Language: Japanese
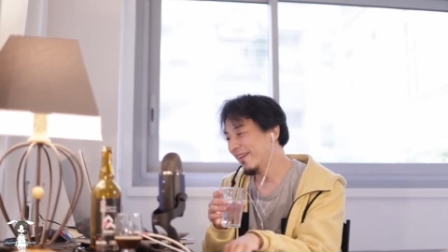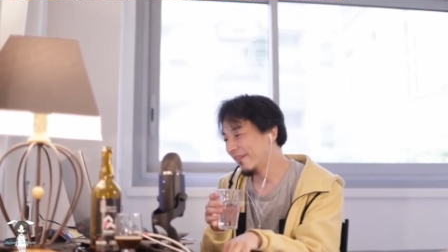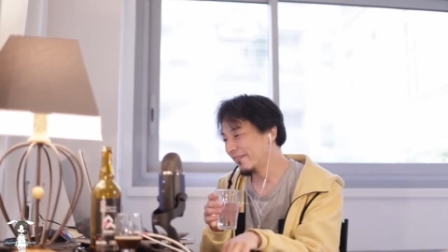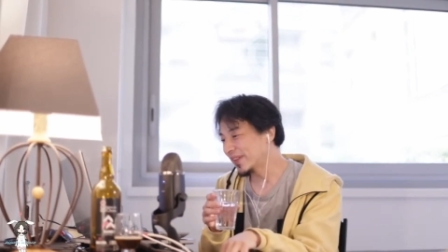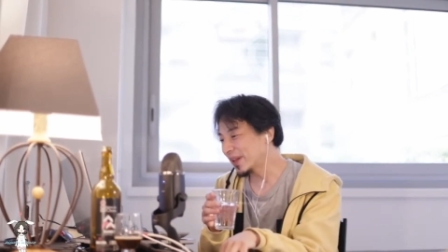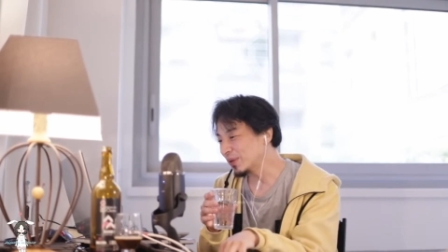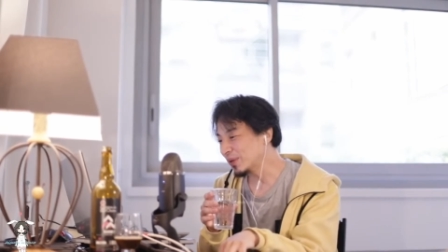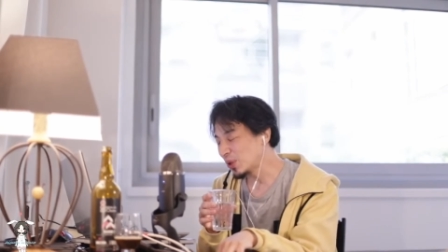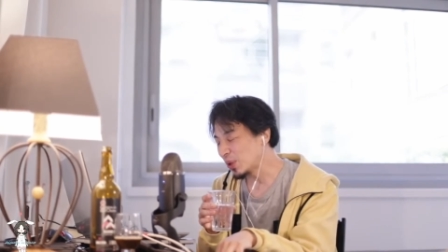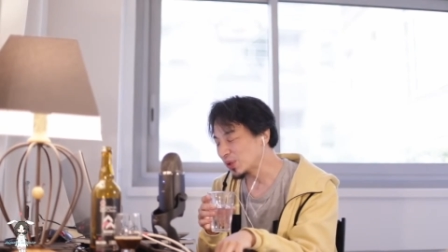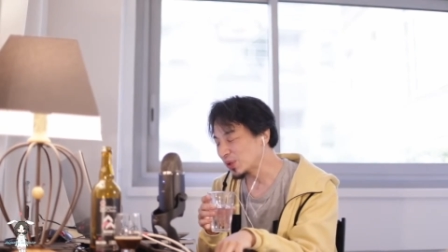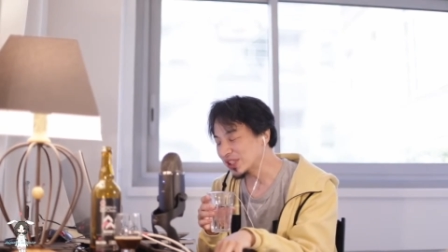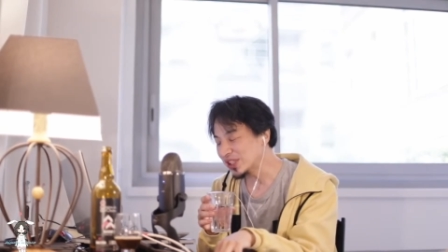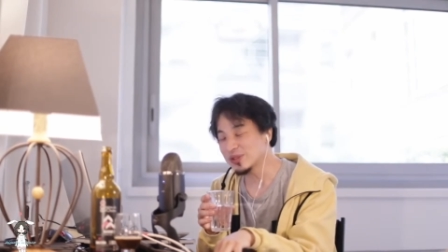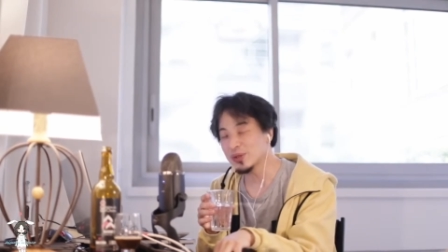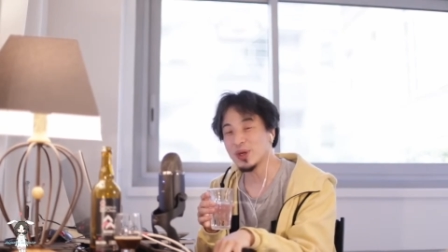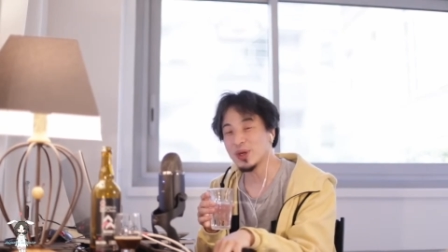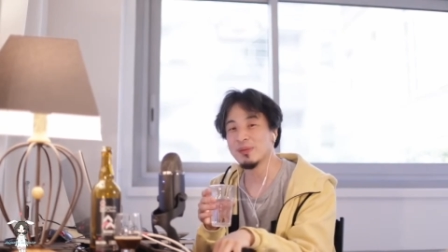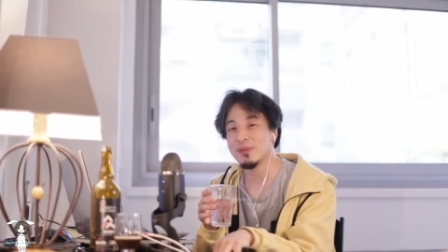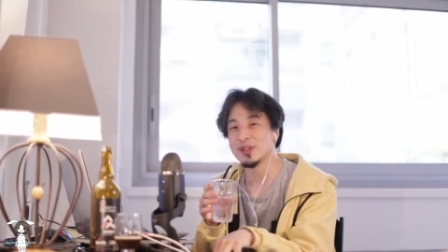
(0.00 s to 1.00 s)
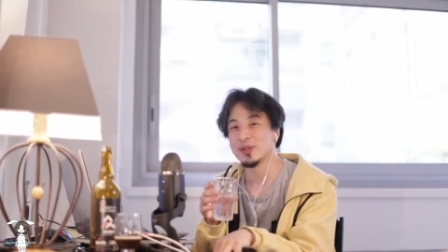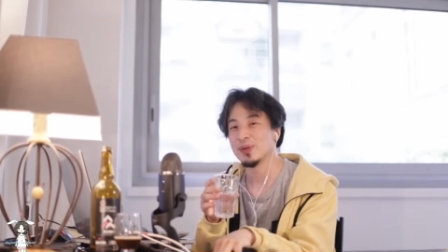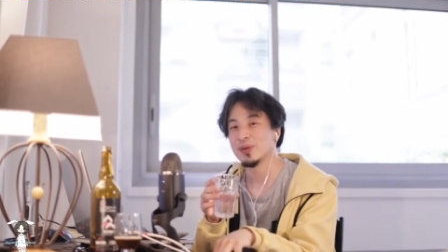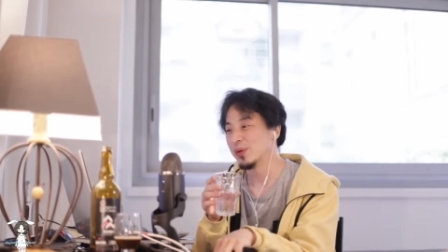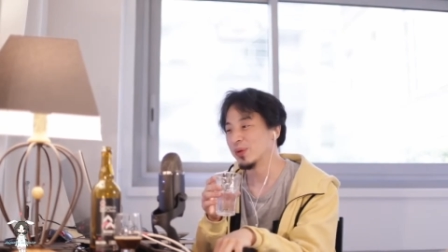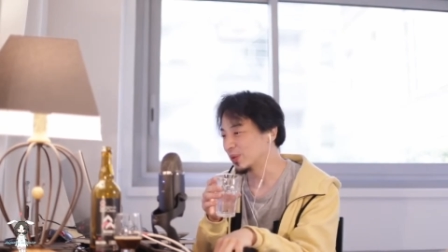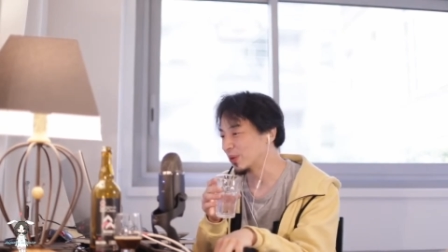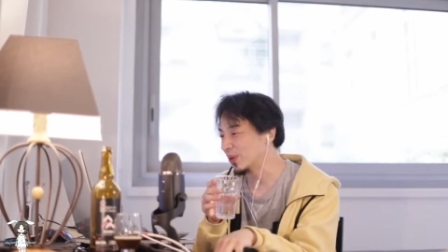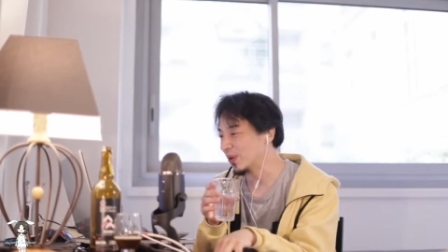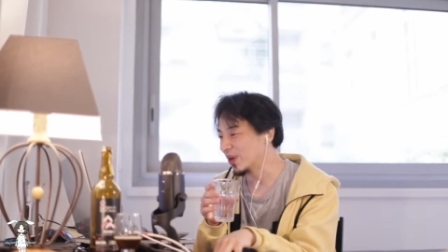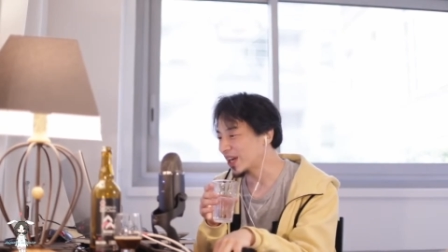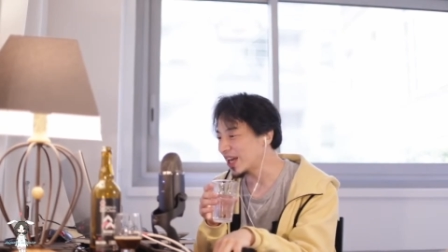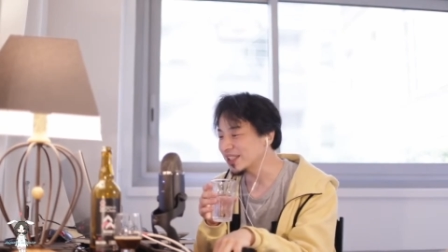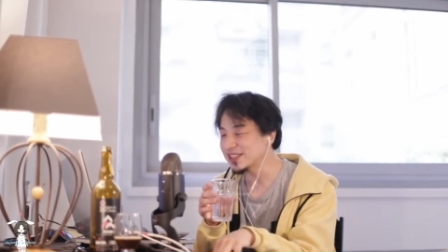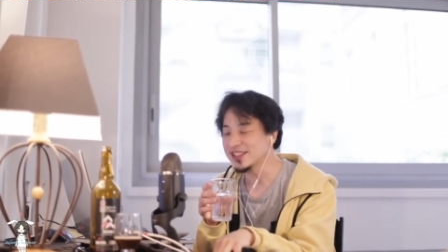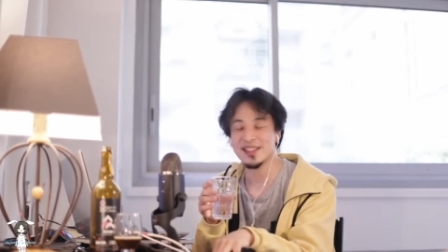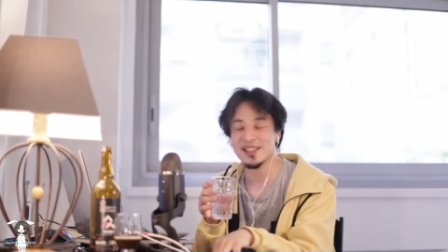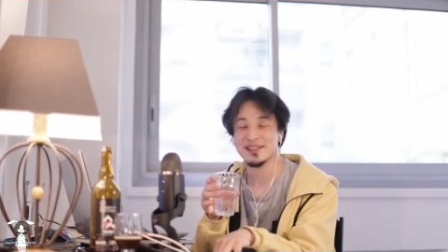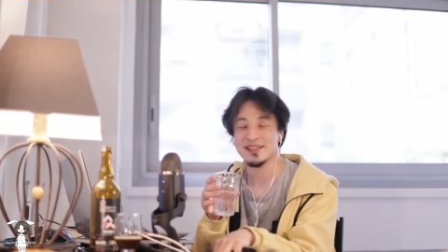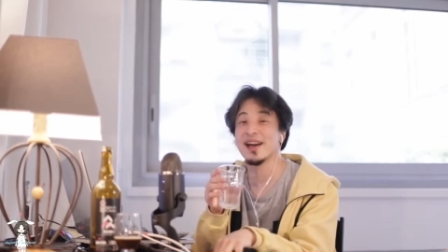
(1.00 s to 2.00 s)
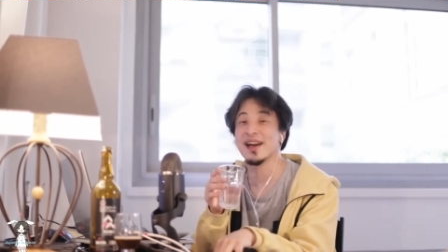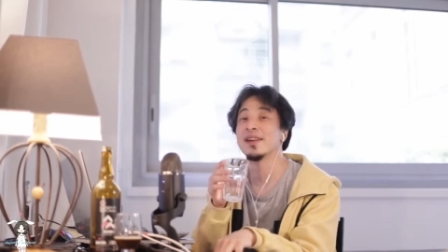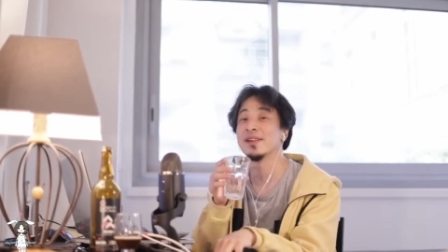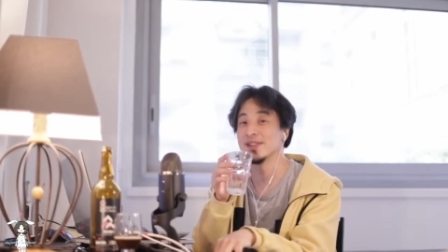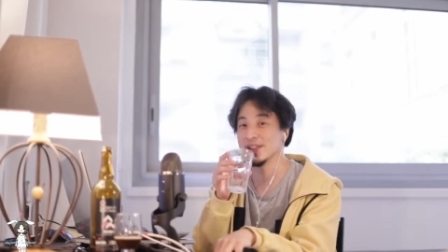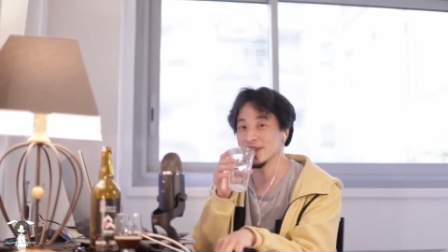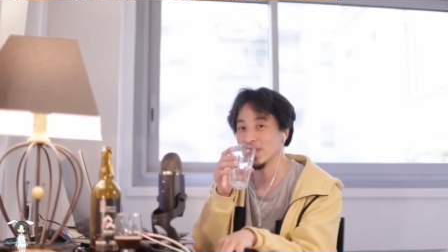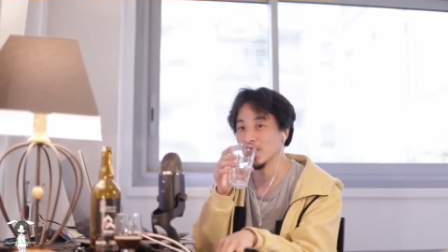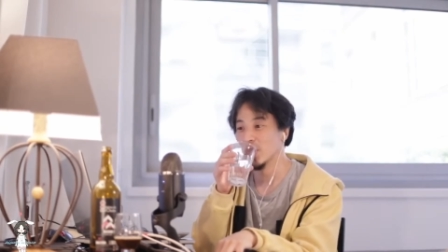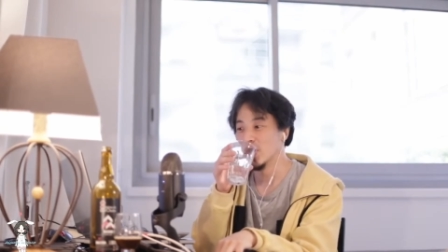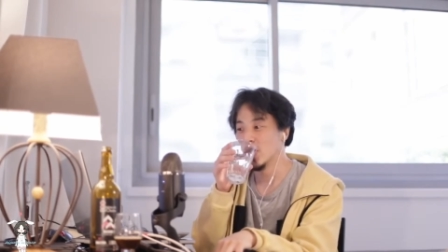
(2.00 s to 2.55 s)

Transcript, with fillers: 多分年取れば取るほど価値が下がるんですよ。